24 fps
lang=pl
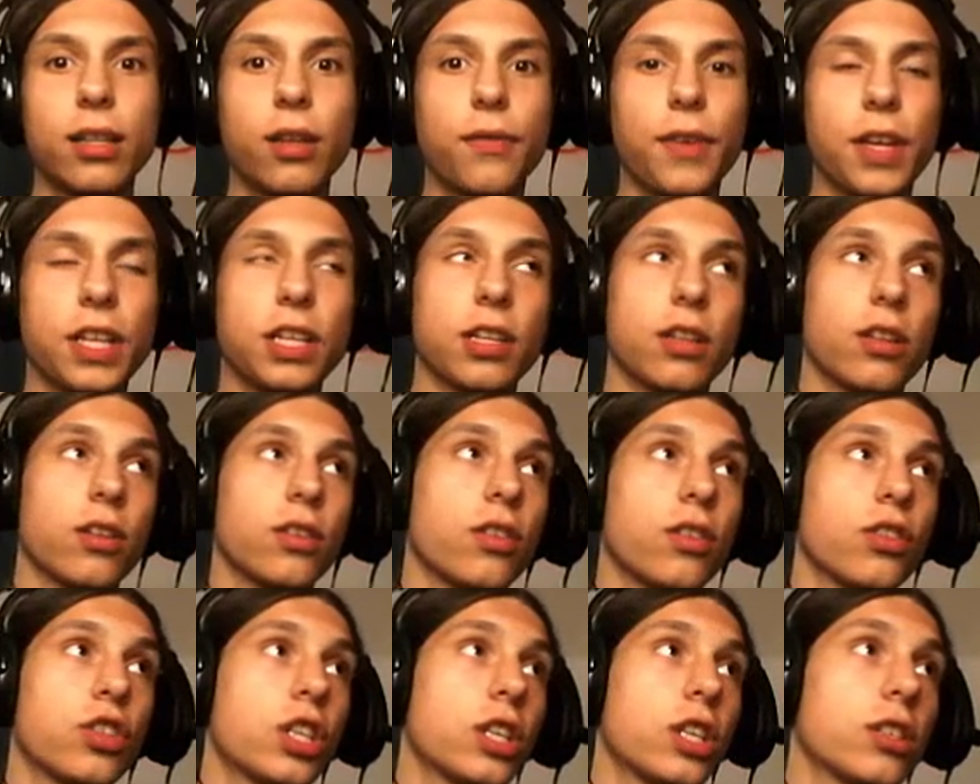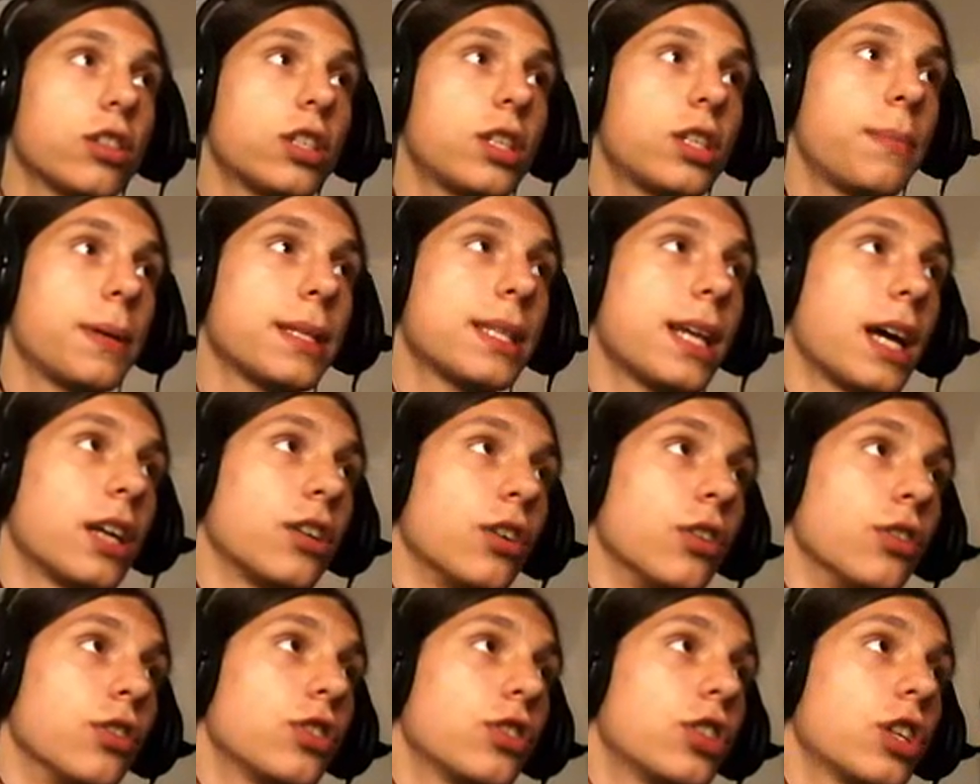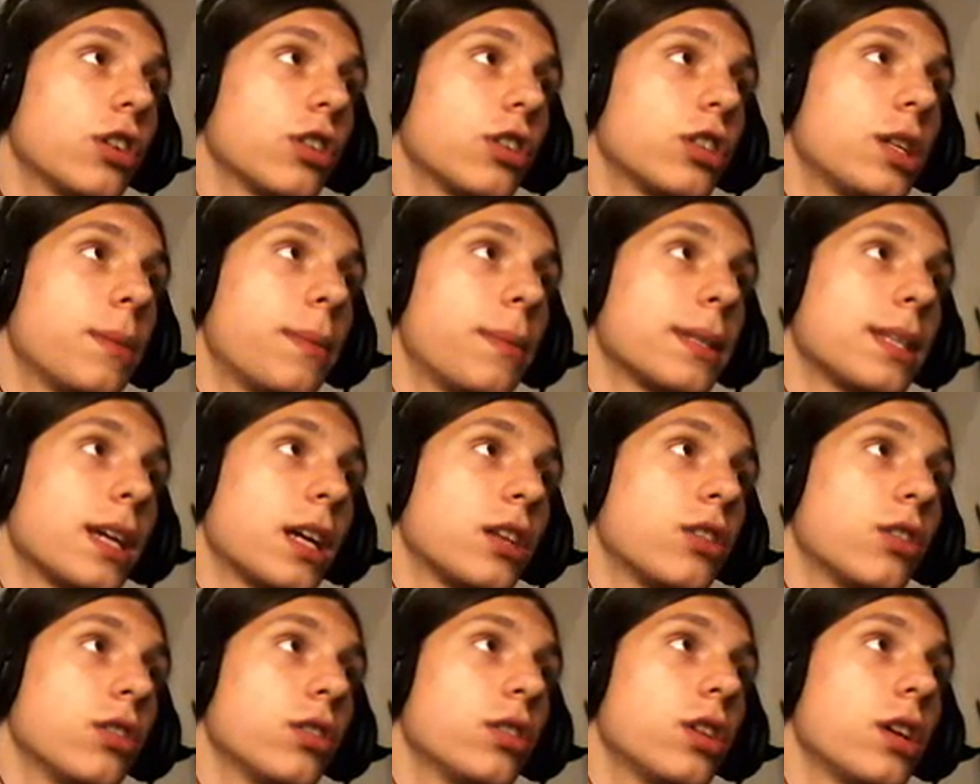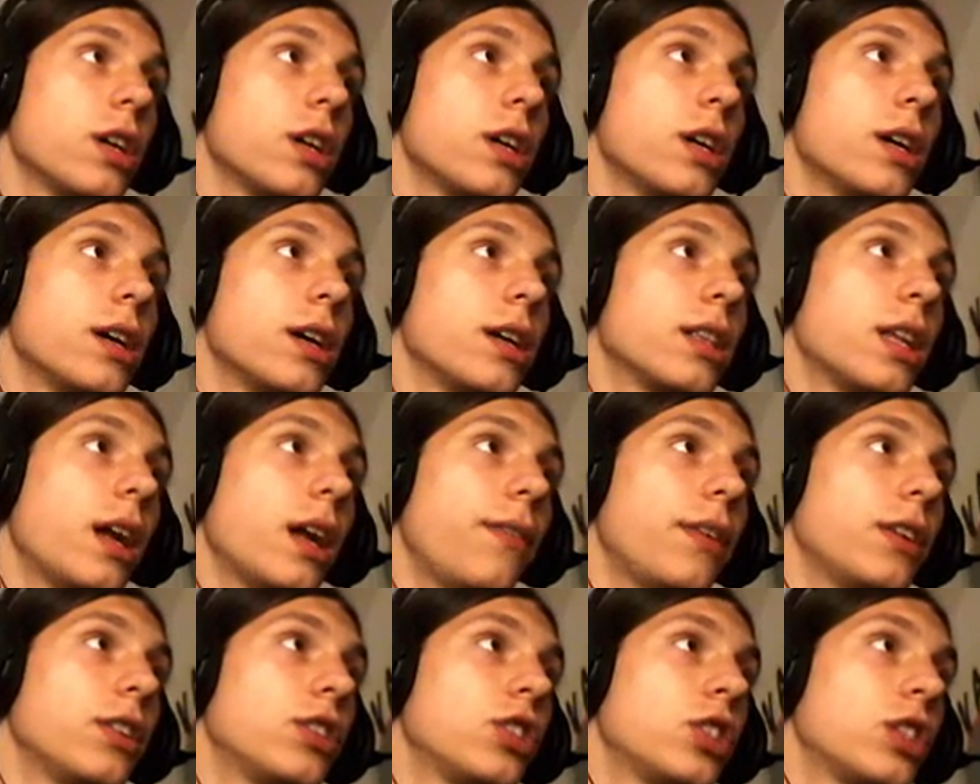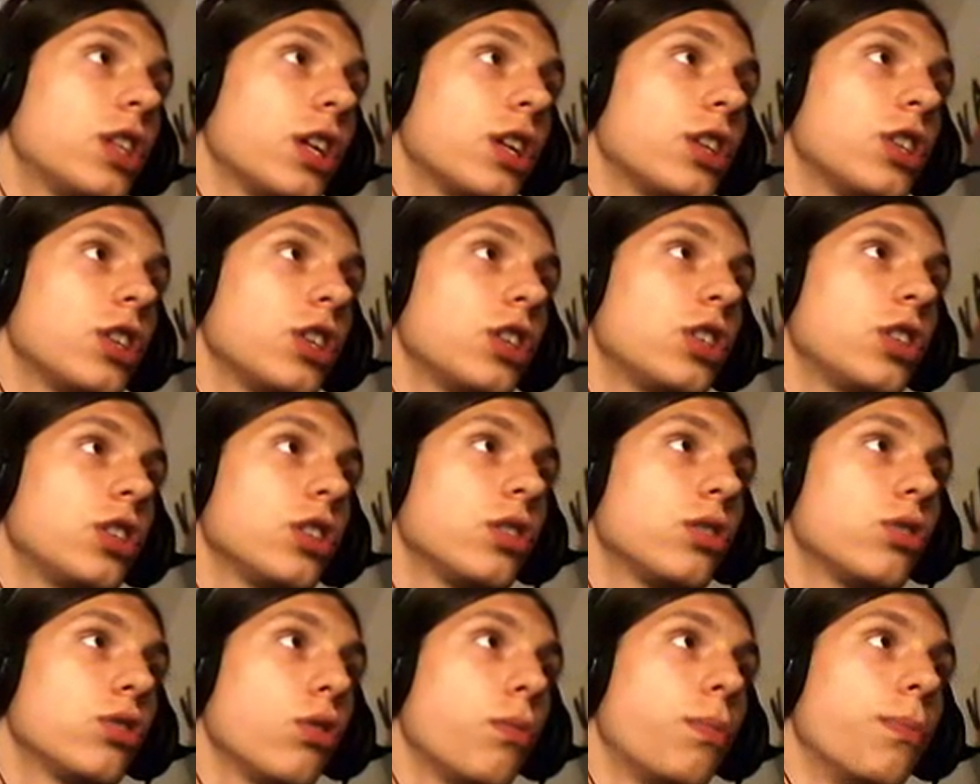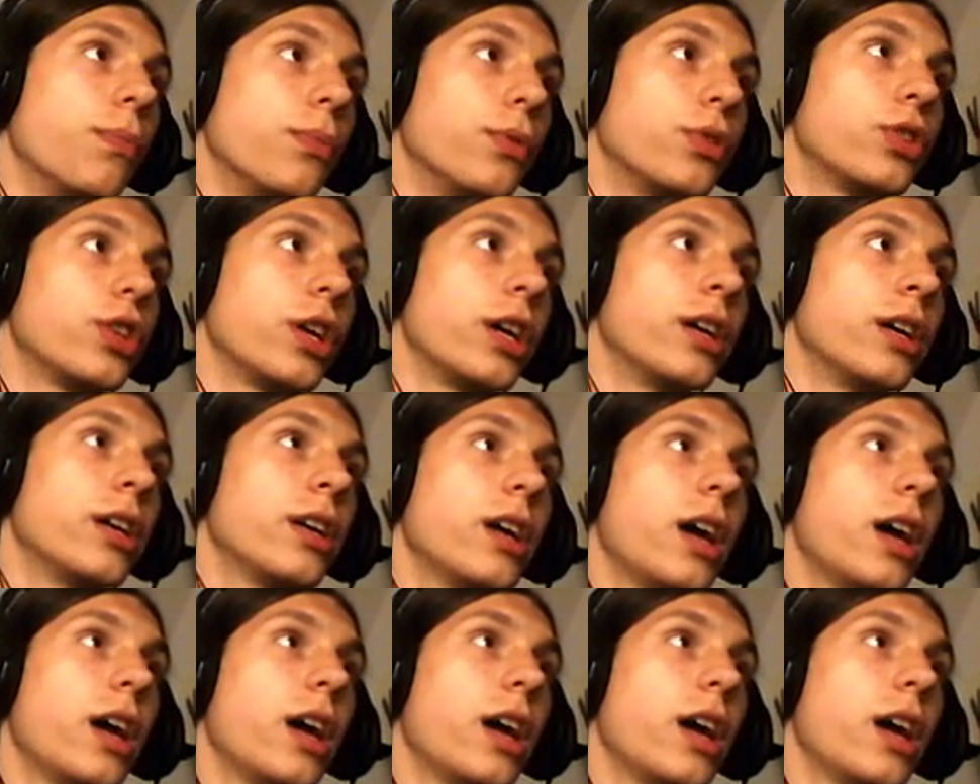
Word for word: no wiecie, no od czegoś trzeba zacząć, od czegoś trzeba zacząć. Travel 40 stóp muszę,